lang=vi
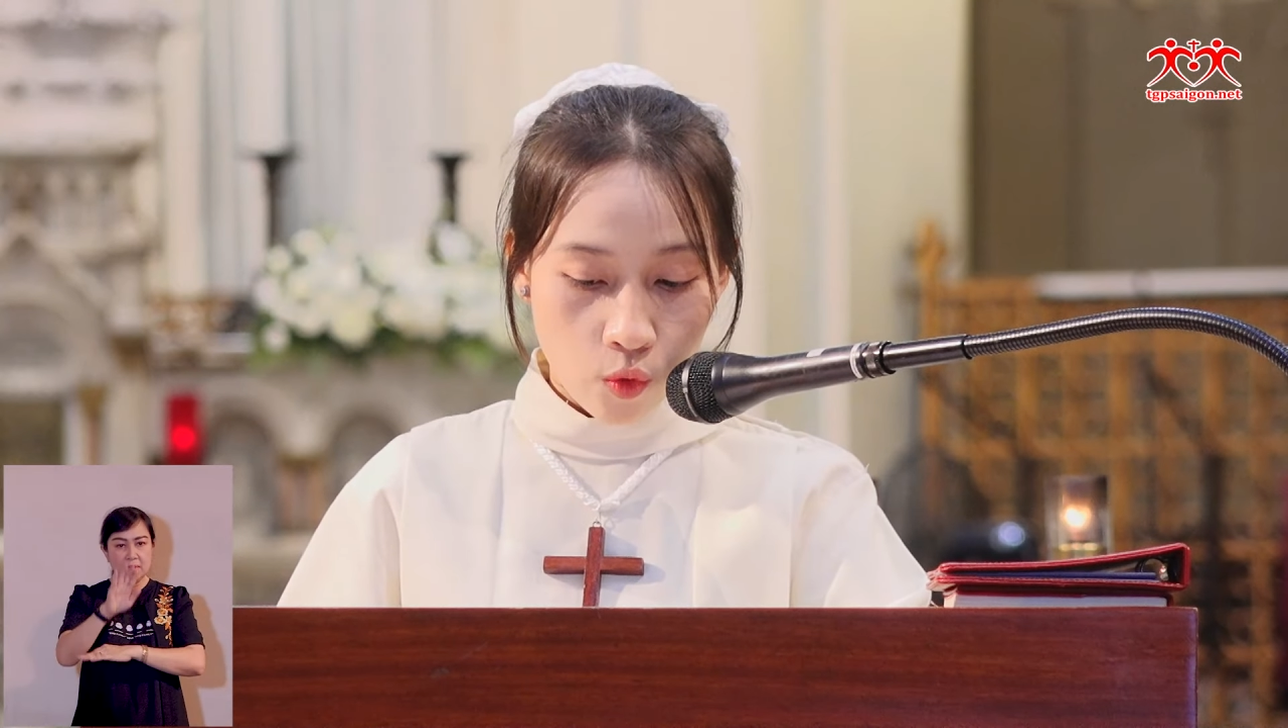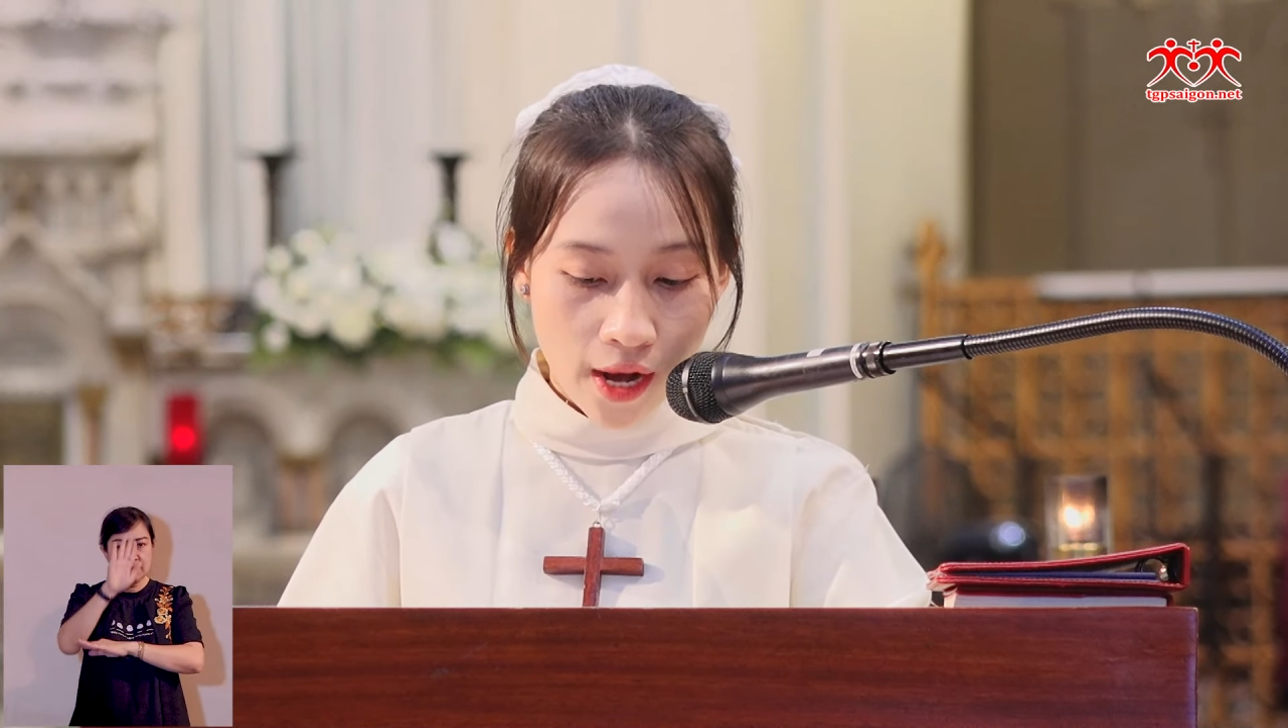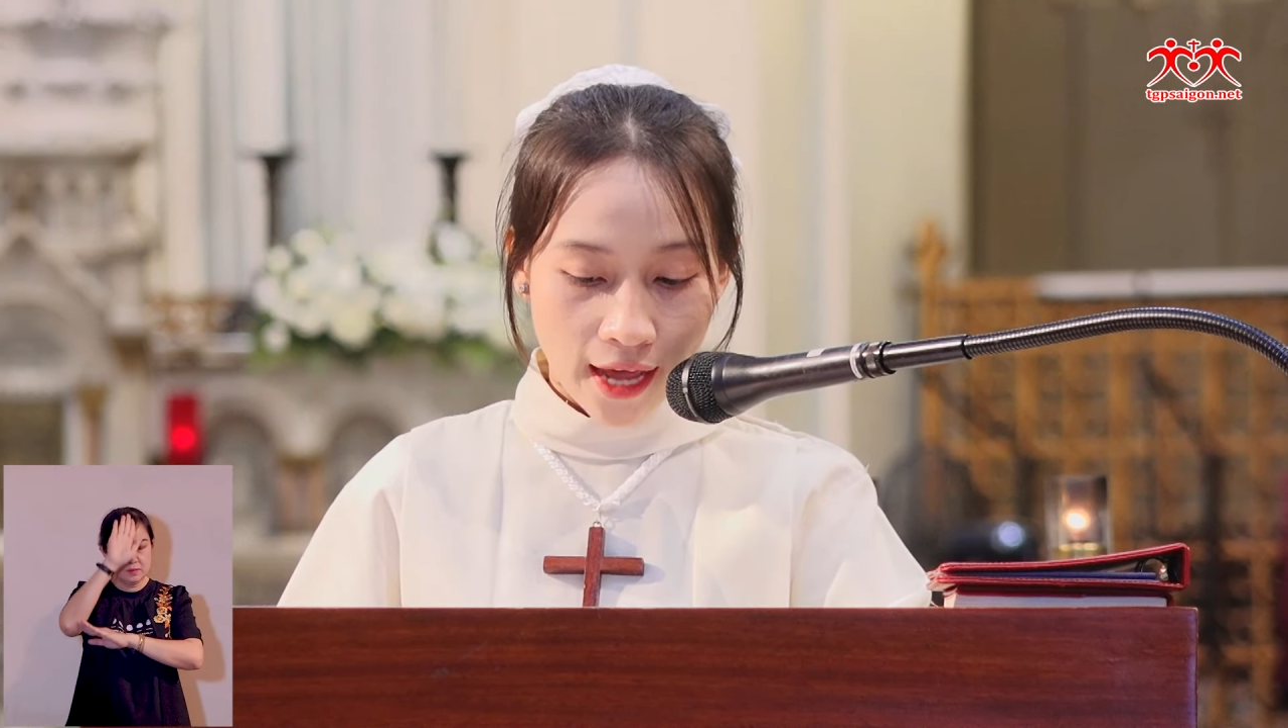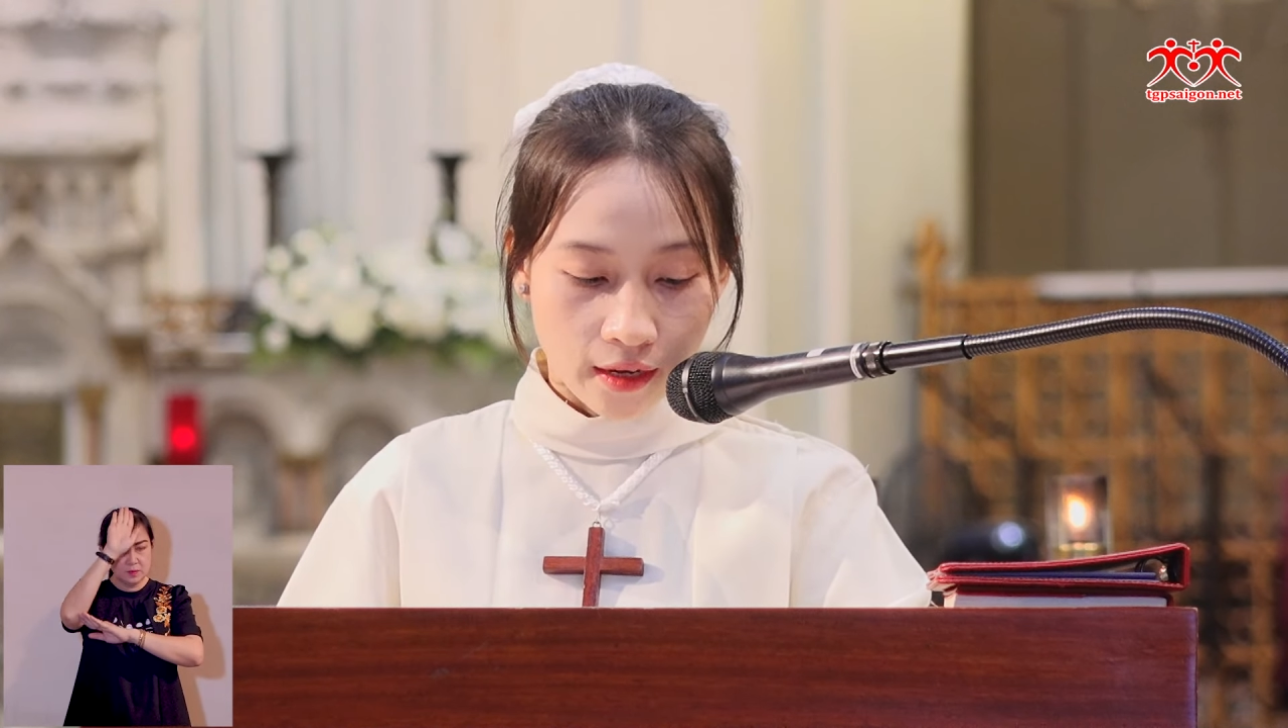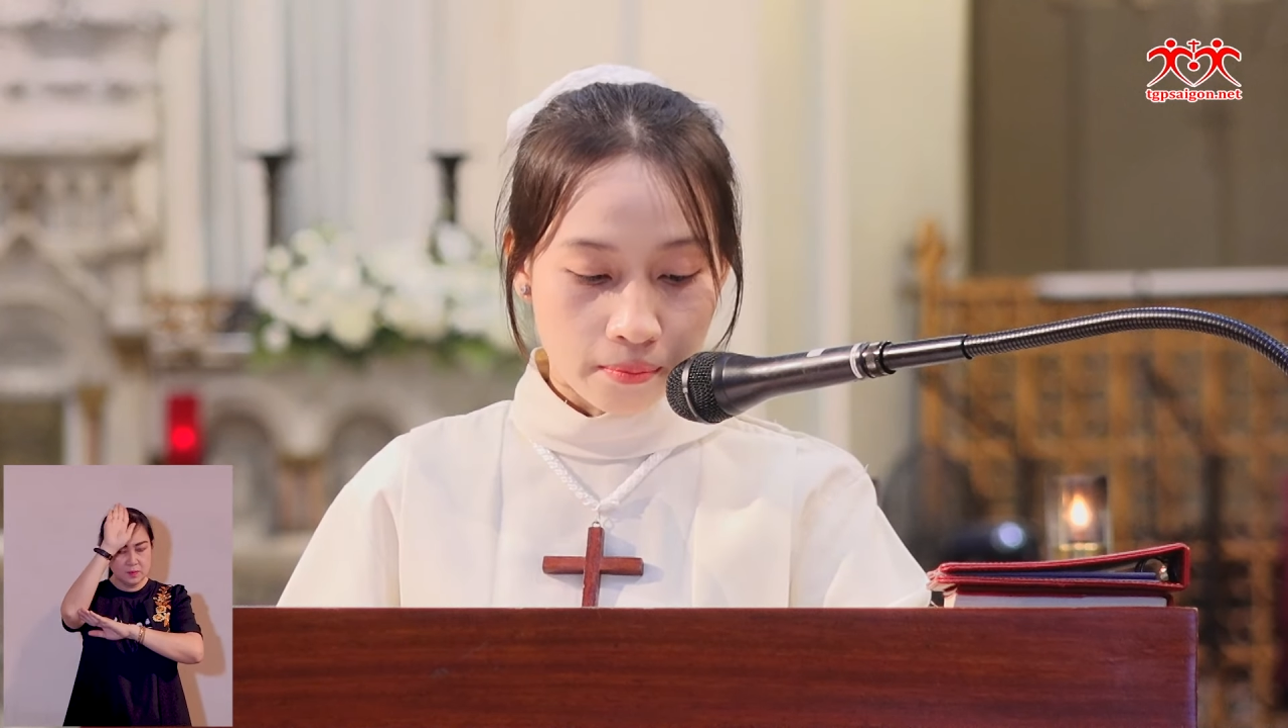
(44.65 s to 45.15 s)

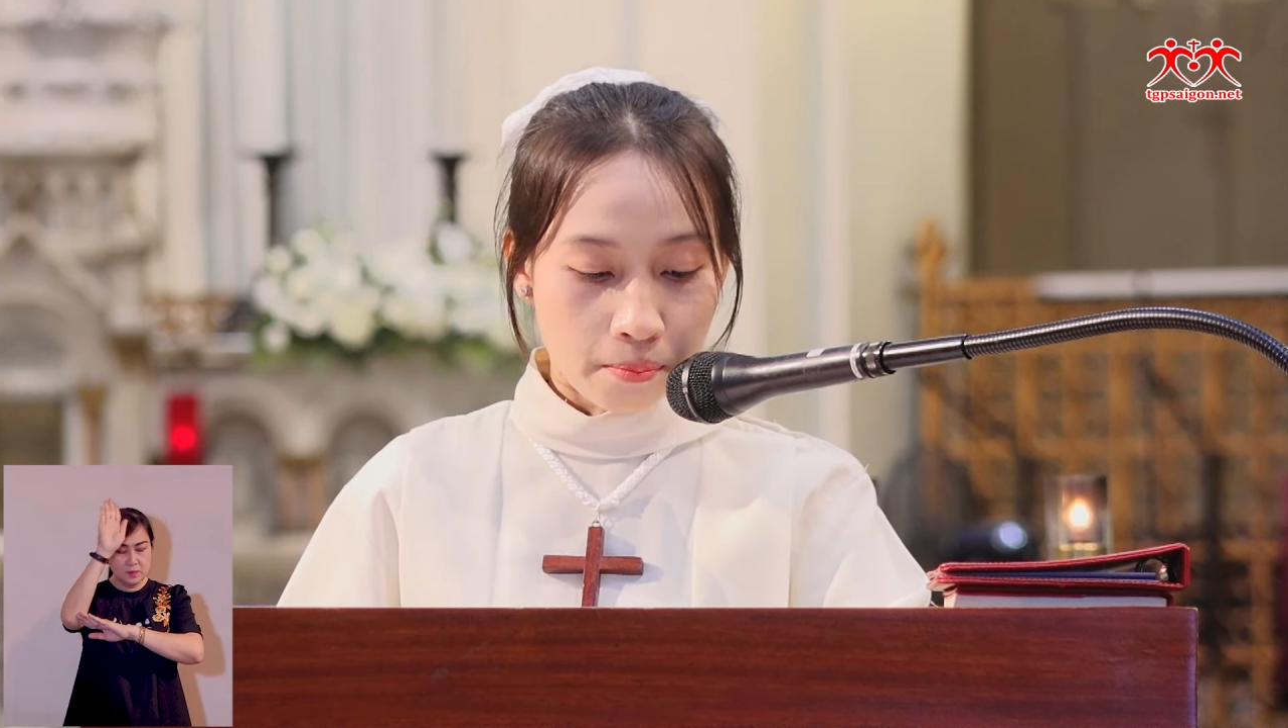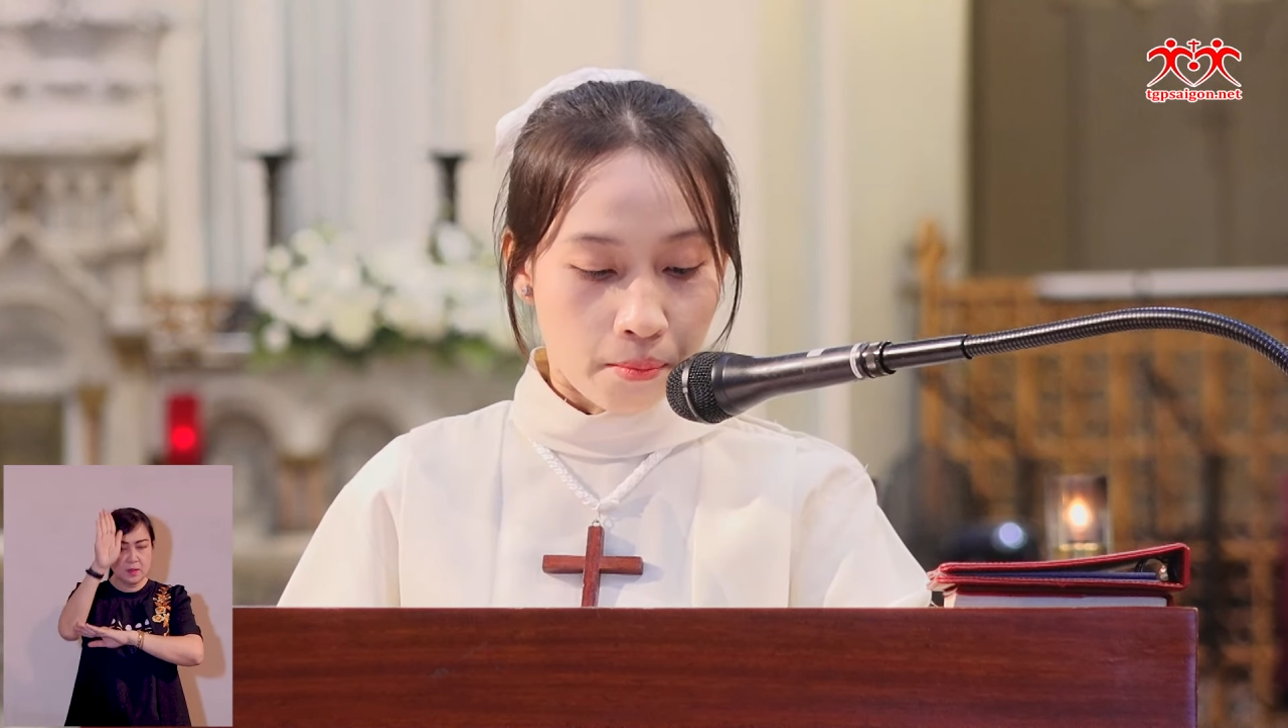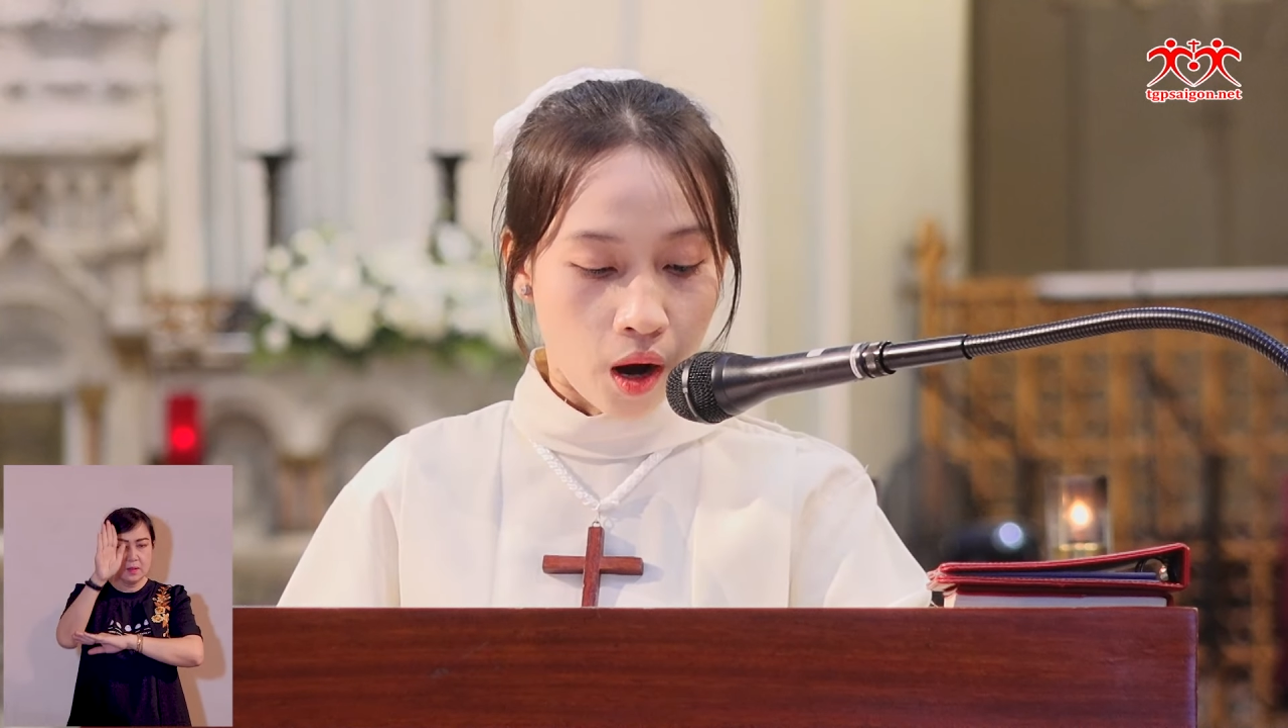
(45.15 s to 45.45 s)
lãnh